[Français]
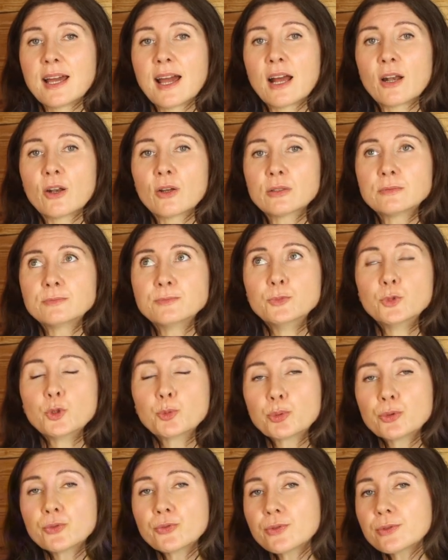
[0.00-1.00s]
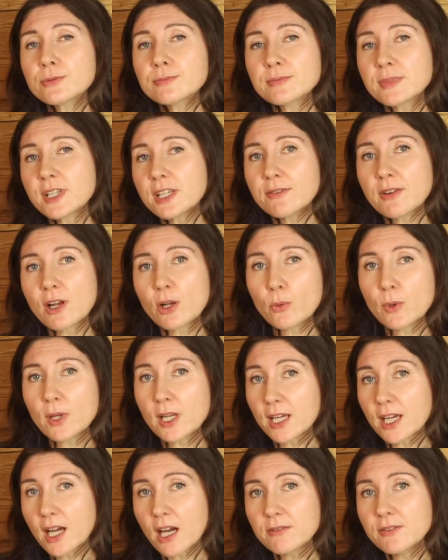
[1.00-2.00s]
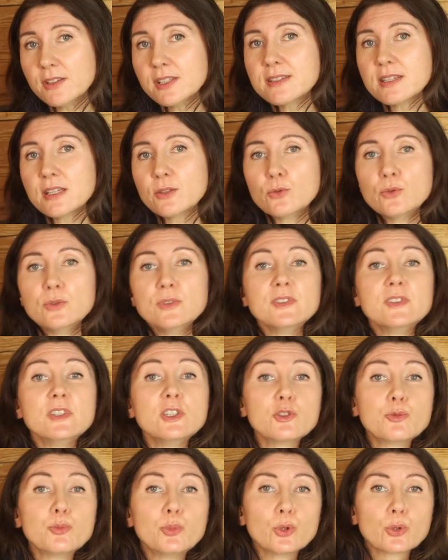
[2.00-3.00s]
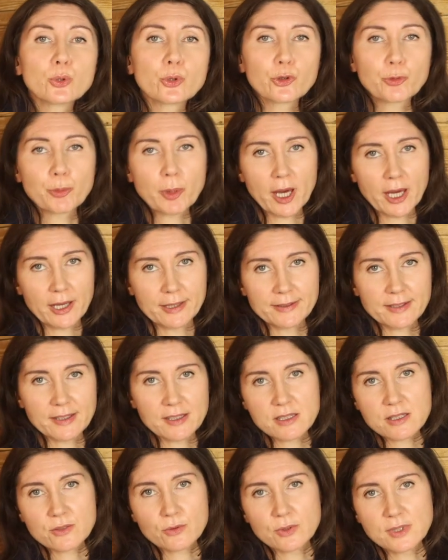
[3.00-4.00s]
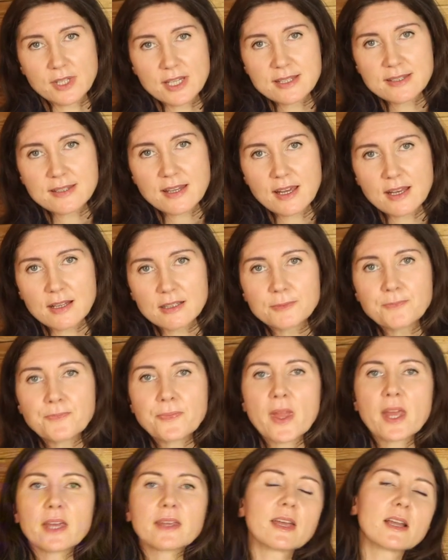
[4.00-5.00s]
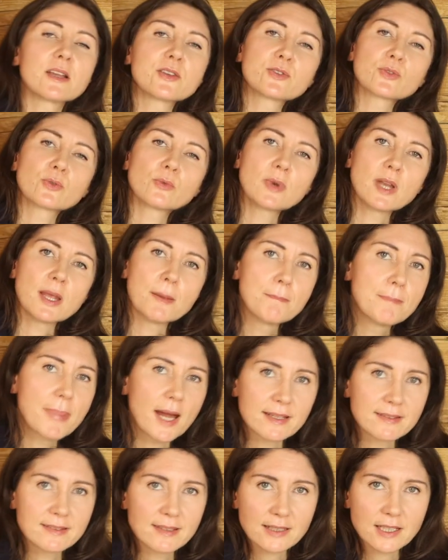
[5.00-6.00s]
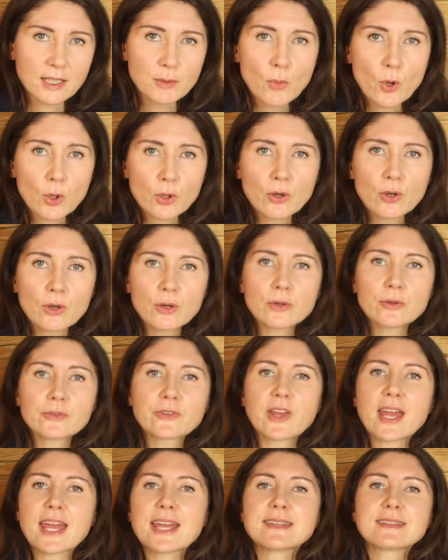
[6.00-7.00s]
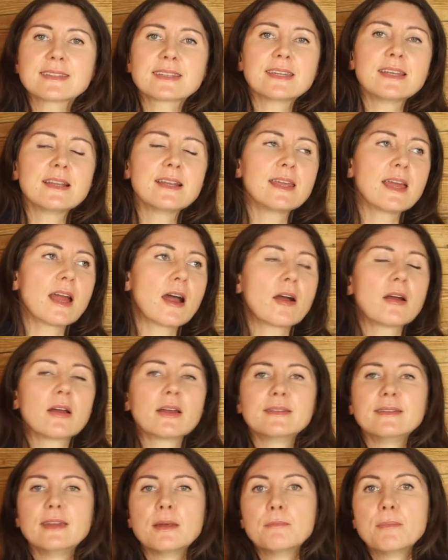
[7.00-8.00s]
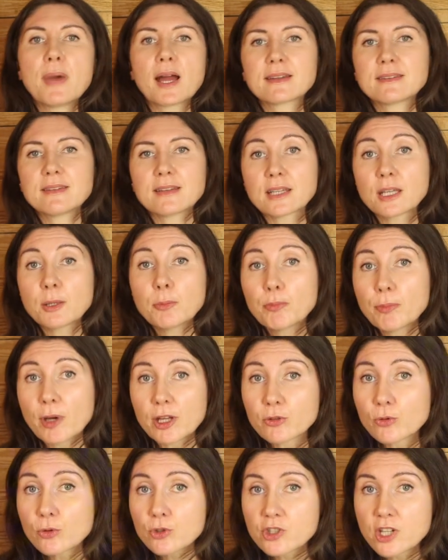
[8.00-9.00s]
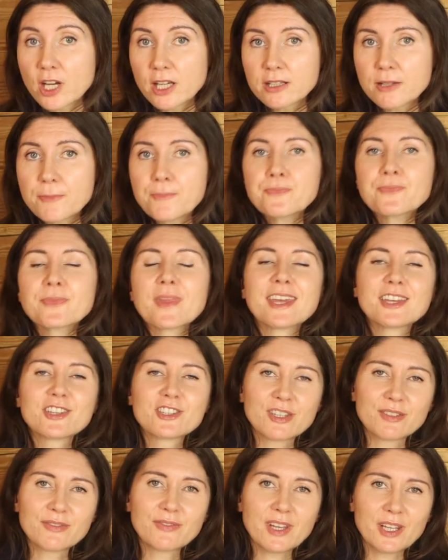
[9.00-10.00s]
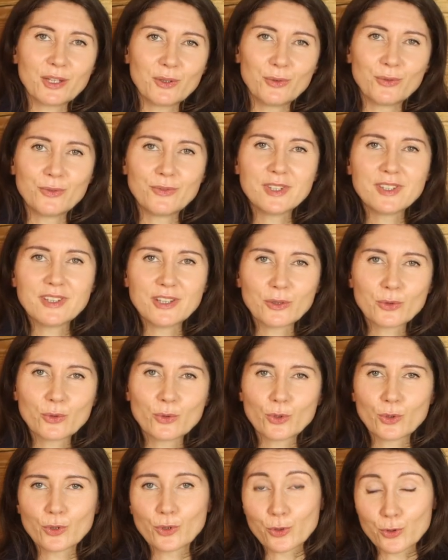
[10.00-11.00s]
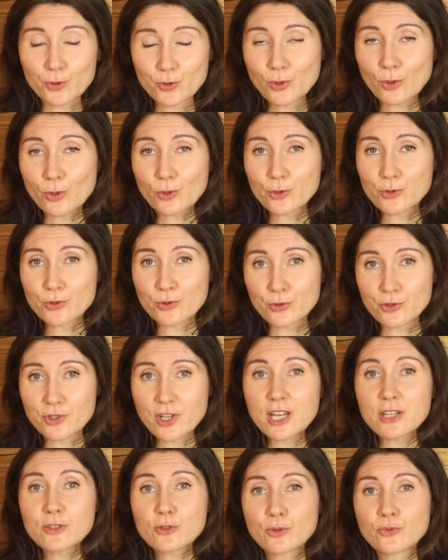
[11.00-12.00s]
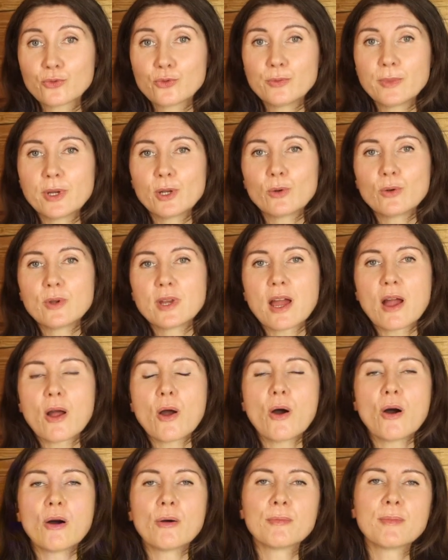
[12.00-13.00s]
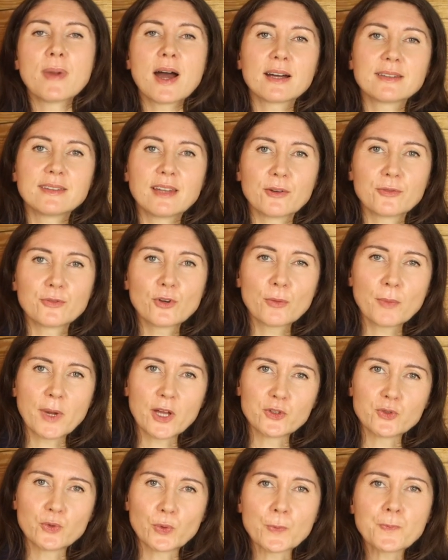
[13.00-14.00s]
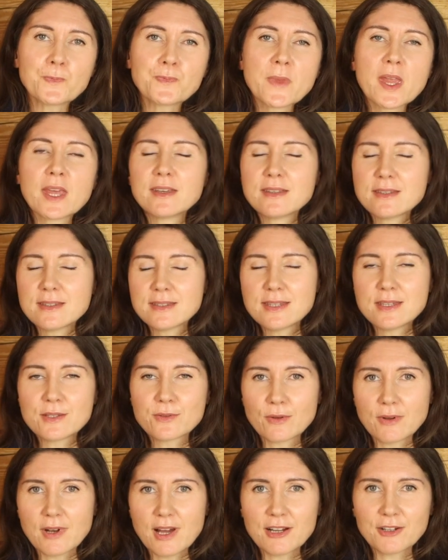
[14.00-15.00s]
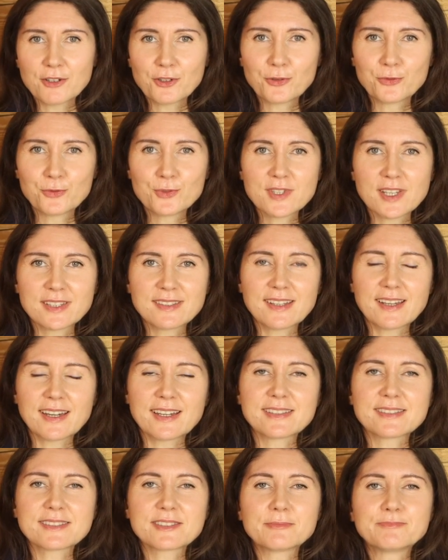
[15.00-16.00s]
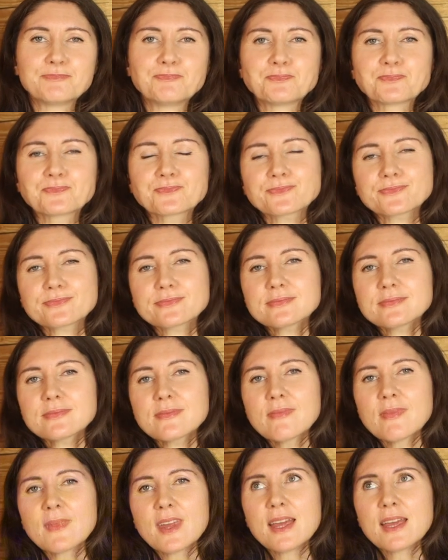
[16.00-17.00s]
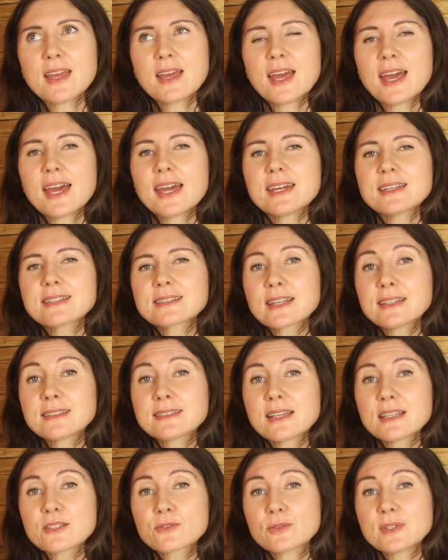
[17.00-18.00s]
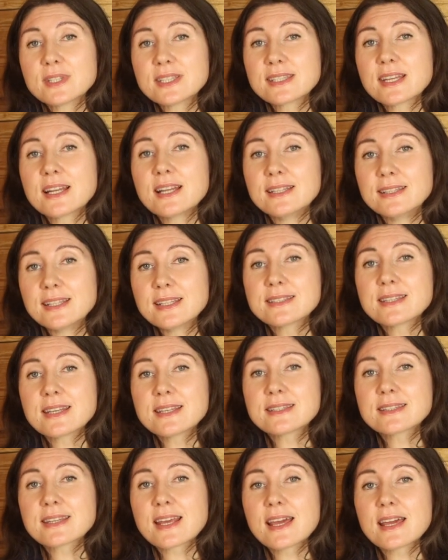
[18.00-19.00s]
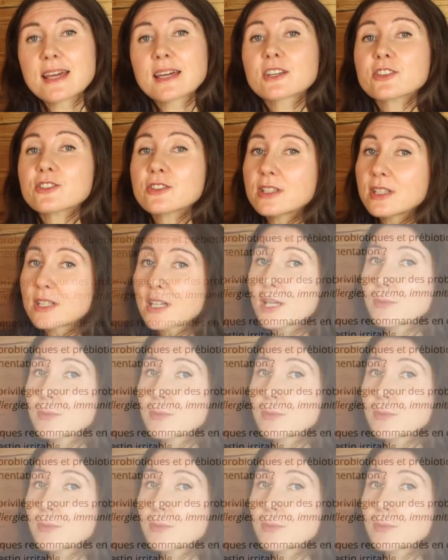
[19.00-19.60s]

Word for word: Alors, nous pouvons évaluer la gravité d'une dysbiose par un test d'aisselle, quelles sont les bactéries manquantes, est-ce qu'il y a des bactéries pathogènes. J'ai fait une vidéo euh, sur le sujet, je vous mets le lien en barre d'informations si cela vous intéresse. Est-ce qu'un test des selles est nécessaire J'y